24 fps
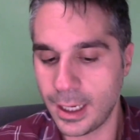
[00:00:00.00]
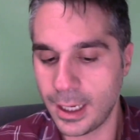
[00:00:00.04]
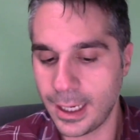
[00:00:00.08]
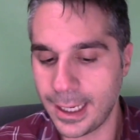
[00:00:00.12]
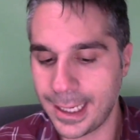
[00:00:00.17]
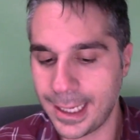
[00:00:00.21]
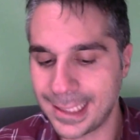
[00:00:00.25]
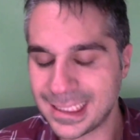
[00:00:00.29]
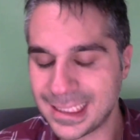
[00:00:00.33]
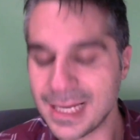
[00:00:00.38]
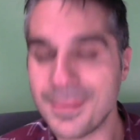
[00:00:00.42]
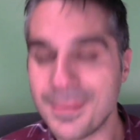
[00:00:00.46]

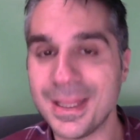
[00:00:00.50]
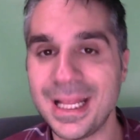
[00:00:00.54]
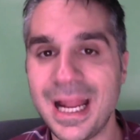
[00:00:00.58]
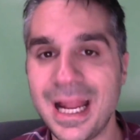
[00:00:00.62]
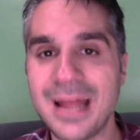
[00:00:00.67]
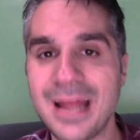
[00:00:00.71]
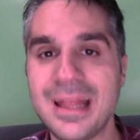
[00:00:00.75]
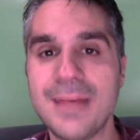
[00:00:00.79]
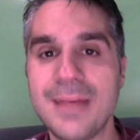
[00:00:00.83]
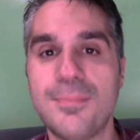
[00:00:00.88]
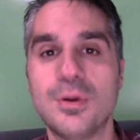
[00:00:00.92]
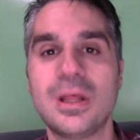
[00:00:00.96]
esa
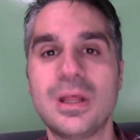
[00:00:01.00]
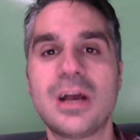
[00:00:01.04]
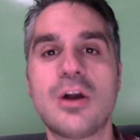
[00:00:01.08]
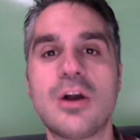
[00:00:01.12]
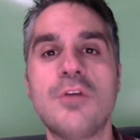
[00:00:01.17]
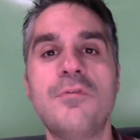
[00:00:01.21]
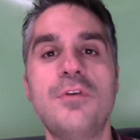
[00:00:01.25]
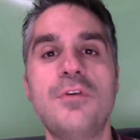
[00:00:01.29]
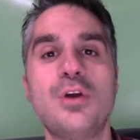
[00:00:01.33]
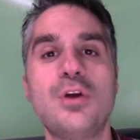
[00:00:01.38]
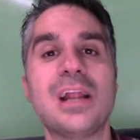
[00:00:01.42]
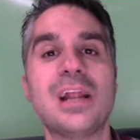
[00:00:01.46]
manera de poder
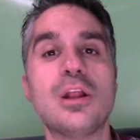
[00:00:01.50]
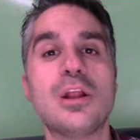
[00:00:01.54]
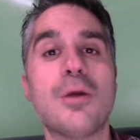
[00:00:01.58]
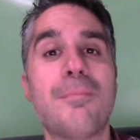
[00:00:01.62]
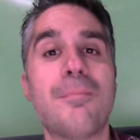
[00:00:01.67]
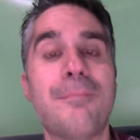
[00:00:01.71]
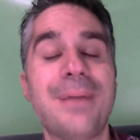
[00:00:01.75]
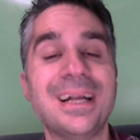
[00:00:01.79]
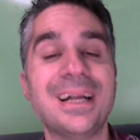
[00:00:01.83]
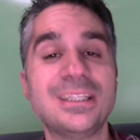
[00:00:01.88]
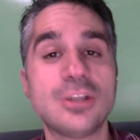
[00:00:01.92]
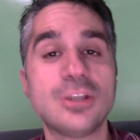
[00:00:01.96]
configurar los
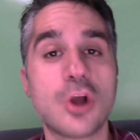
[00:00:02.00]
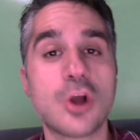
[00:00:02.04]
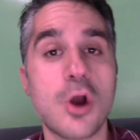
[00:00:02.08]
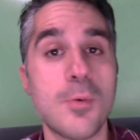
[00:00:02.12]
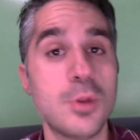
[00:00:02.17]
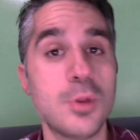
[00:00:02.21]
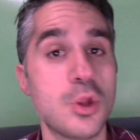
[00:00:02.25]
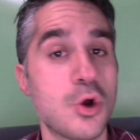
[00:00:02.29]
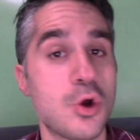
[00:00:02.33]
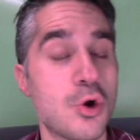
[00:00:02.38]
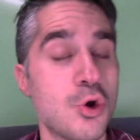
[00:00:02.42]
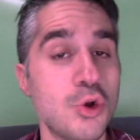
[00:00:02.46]
pechos como
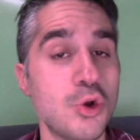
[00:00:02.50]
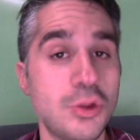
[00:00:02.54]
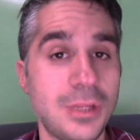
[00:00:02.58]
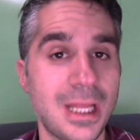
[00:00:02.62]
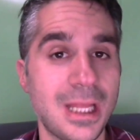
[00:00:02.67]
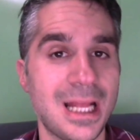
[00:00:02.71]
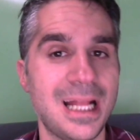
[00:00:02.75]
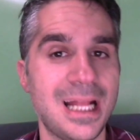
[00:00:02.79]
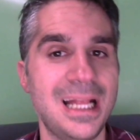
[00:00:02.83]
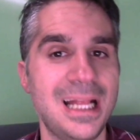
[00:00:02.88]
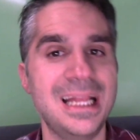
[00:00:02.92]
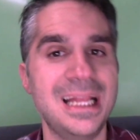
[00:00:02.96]
nos
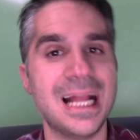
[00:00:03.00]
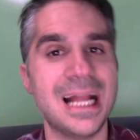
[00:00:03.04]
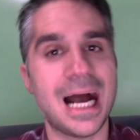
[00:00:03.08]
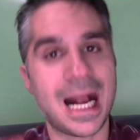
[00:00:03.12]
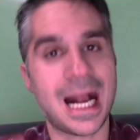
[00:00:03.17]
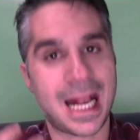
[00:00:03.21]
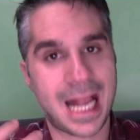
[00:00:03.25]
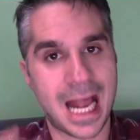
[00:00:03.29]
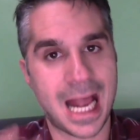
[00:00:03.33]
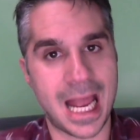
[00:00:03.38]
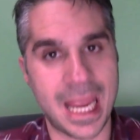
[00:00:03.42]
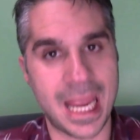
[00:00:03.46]
gusten.
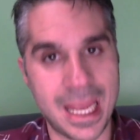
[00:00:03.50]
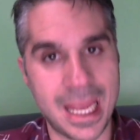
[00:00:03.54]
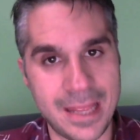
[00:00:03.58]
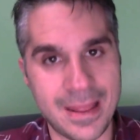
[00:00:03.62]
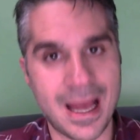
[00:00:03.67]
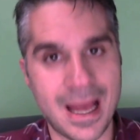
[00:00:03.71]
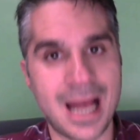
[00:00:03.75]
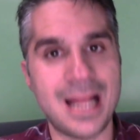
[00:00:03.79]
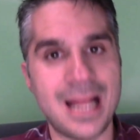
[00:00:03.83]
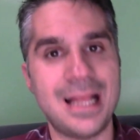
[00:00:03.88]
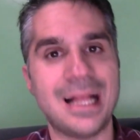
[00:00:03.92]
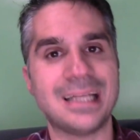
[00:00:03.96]
La
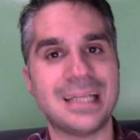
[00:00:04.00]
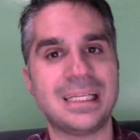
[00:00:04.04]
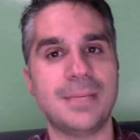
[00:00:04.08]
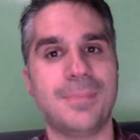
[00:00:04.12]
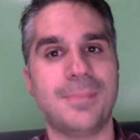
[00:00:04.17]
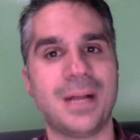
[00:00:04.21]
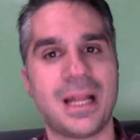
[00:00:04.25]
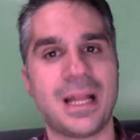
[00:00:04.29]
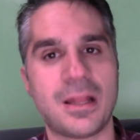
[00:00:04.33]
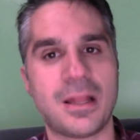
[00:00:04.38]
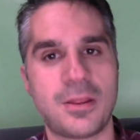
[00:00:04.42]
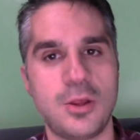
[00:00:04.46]
caída, la
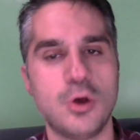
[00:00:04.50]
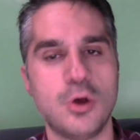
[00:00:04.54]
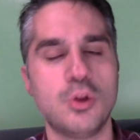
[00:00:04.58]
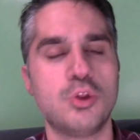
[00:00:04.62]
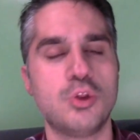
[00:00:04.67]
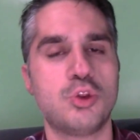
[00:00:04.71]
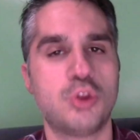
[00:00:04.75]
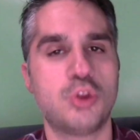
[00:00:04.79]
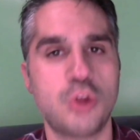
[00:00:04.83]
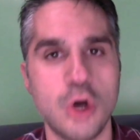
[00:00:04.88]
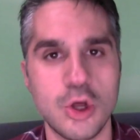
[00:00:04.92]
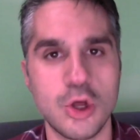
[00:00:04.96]

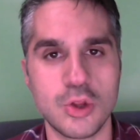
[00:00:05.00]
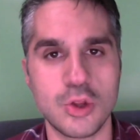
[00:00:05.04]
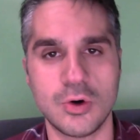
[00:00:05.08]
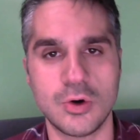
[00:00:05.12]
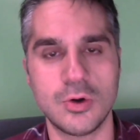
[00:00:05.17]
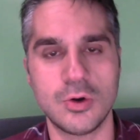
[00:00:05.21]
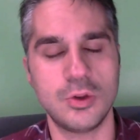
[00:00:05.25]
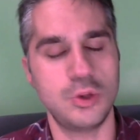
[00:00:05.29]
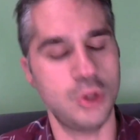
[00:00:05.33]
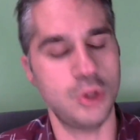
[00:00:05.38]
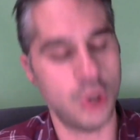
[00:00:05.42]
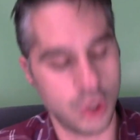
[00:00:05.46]
separación,
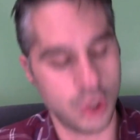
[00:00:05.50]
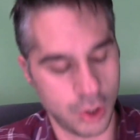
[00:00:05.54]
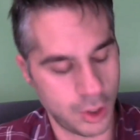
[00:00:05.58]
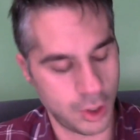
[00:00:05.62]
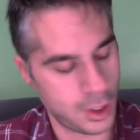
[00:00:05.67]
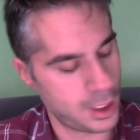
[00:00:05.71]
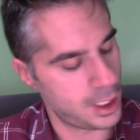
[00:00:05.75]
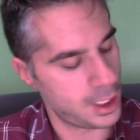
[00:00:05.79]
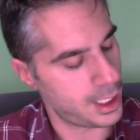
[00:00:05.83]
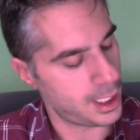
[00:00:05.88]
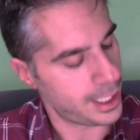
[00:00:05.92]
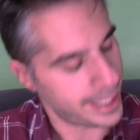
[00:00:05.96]
todo. No,
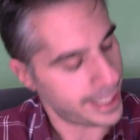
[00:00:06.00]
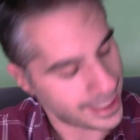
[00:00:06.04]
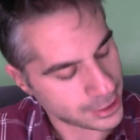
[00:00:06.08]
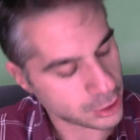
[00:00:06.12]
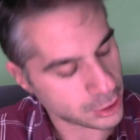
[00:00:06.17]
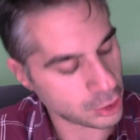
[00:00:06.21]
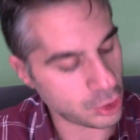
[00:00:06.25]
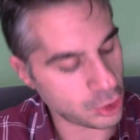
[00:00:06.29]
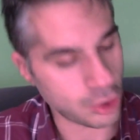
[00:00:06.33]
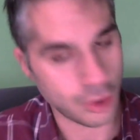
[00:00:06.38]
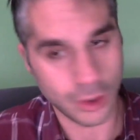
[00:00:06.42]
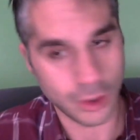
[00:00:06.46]

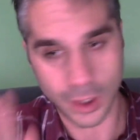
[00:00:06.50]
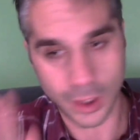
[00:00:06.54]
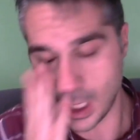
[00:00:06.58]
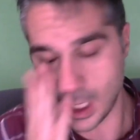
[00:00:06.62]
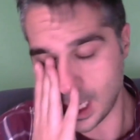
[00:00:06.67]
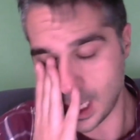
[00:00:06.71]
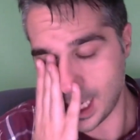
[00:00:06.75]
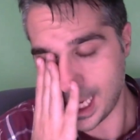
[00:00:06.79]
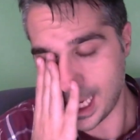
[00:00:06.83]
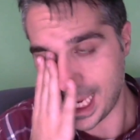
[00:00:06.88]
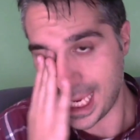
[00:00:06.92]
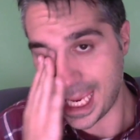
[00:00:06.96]
eso no.
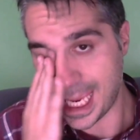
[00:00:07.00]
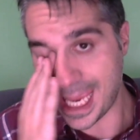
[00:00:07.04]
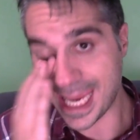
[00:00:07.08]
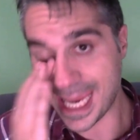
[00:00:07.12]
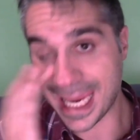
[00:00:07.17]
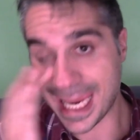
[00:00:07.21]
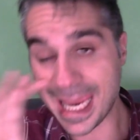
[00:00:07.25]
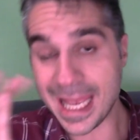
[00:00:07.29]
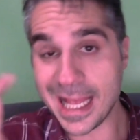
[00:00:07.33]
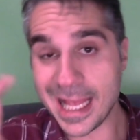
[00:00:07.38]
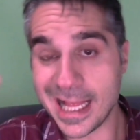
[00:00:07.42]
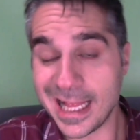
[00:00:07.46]
Es
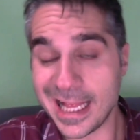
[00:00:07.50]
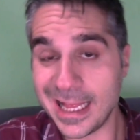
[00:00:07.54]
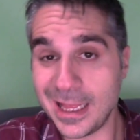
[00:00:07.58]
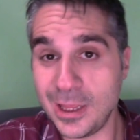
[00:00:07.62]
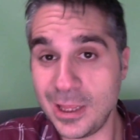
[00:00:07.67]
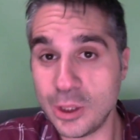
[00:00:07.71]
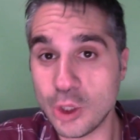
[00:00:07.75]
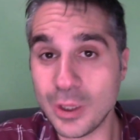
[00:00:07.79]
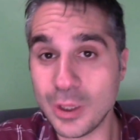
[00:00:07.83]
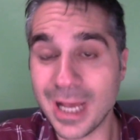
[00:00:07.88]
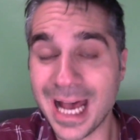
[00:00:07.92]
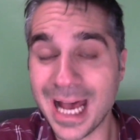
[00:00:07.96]
que
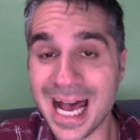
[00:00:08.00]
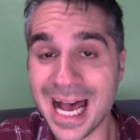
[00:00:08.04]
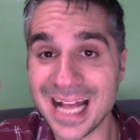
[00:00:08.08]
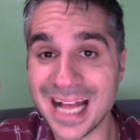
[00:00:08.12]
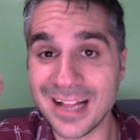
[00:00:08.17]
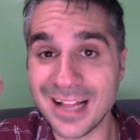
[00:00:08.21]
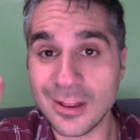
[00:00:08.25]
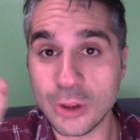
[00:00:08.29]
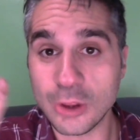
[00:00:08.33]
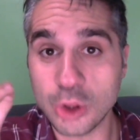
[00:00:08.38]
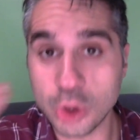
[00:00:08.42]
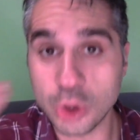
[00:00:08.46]
nos deja
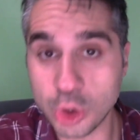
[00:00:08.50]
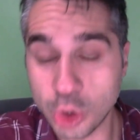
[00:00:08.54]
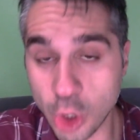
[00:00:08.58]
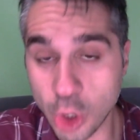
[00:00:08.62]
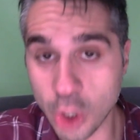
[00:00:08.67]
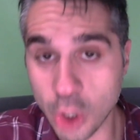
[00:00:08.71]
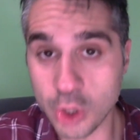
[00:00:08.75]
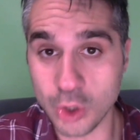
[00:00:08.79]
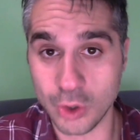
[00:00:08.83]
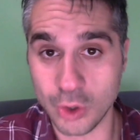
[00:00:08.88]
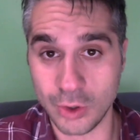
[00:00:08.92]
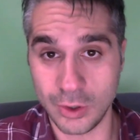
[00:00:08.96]

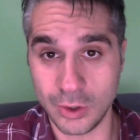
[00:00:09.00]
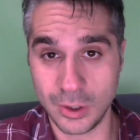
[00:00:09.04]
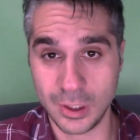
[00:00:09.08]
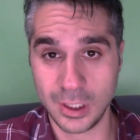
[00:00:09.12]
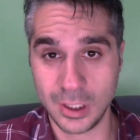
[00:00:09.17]
todo.